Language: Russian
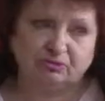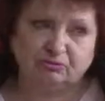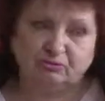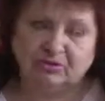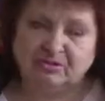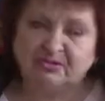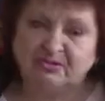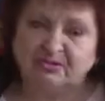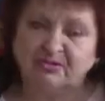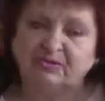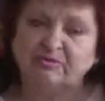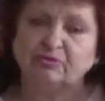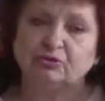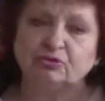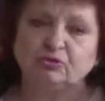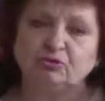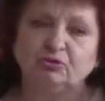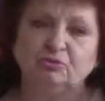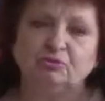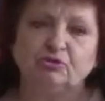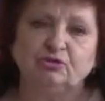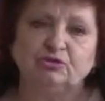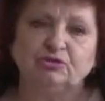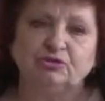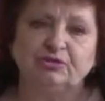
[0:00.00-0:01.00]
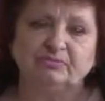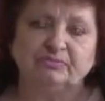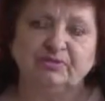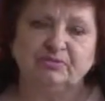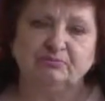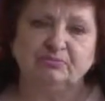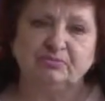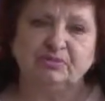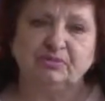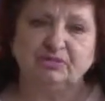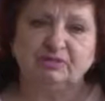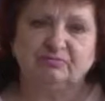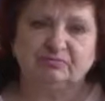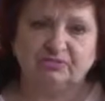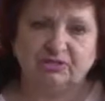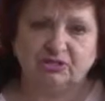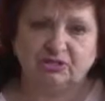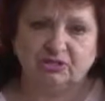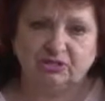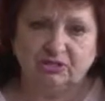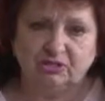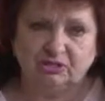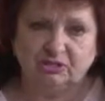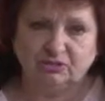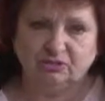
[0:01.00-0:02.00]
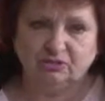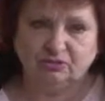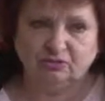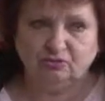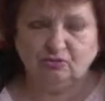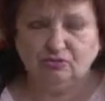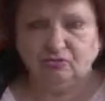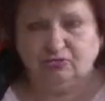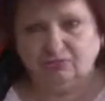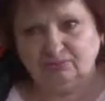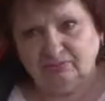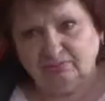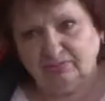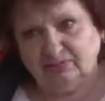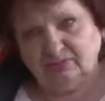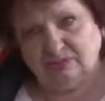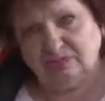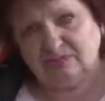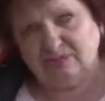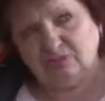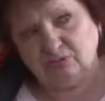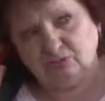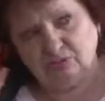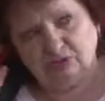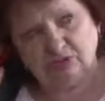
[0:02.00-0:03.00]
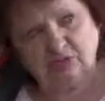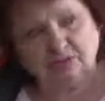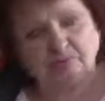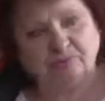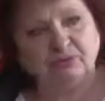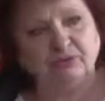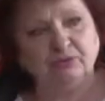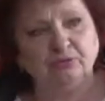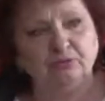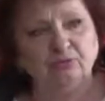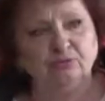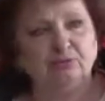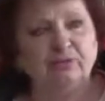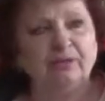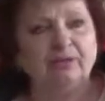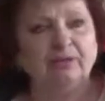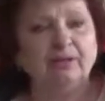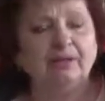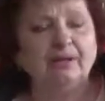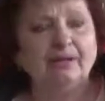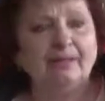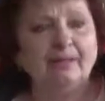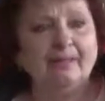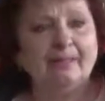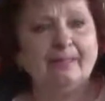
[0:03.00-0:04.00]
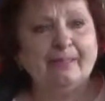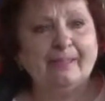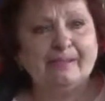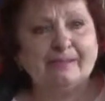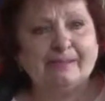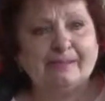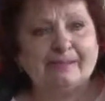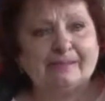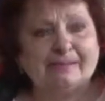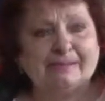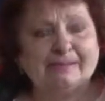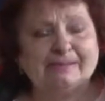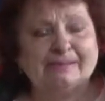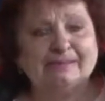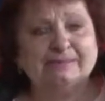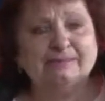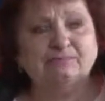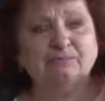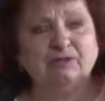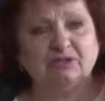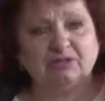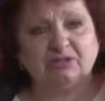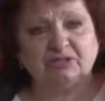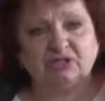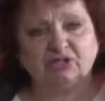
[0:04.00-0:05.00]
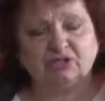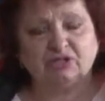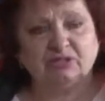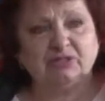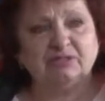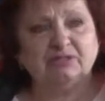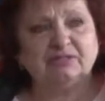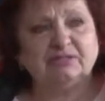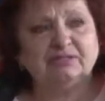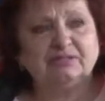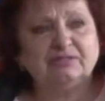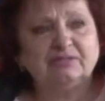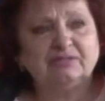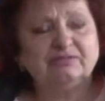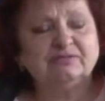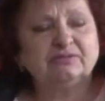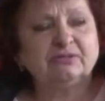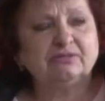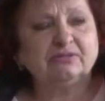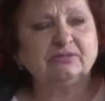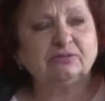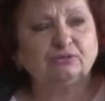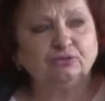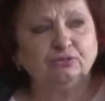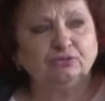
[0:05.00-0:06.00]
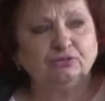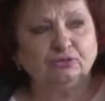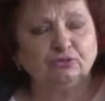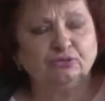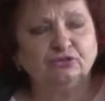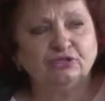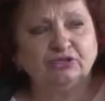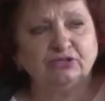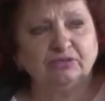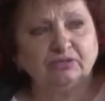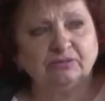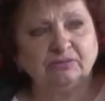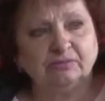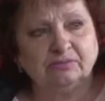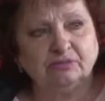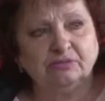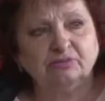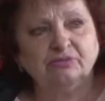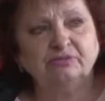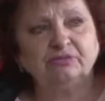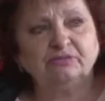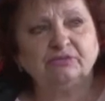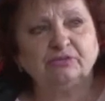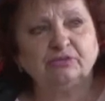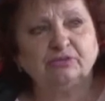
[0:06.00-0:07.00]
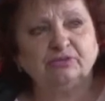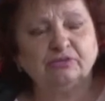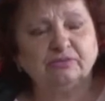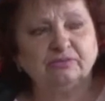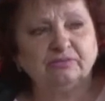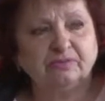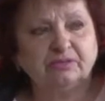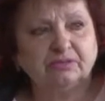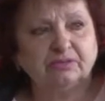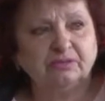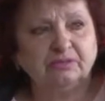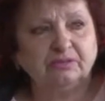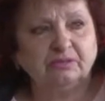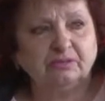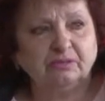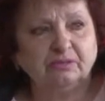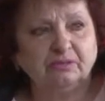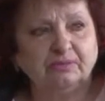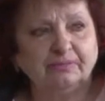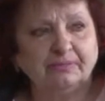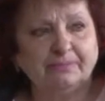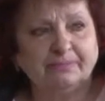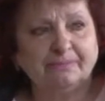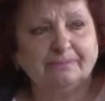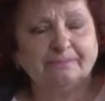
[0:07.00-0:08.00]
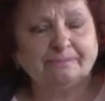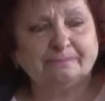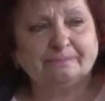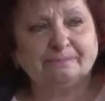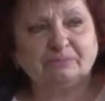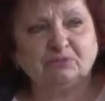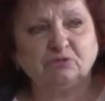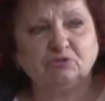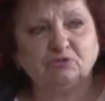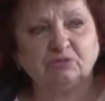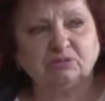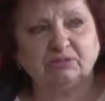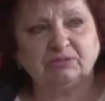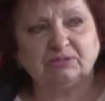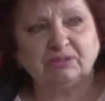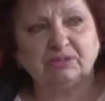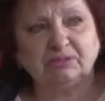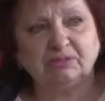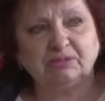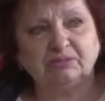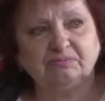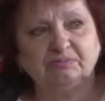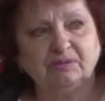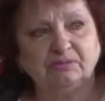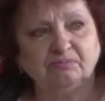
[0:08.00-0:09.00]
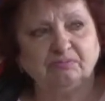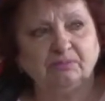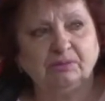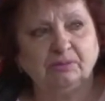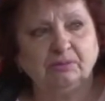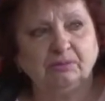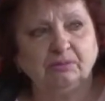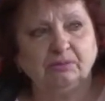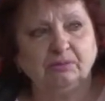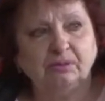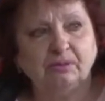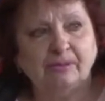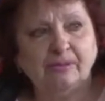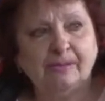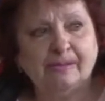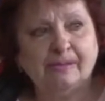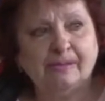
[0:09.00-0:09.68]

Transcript: У нас северную больше бомбили вначале, что, ну, она там уже как Мариуполь. Мы раньше жили на северной, но у дочки там в одной, во второй квартира тоже в снаряд попал.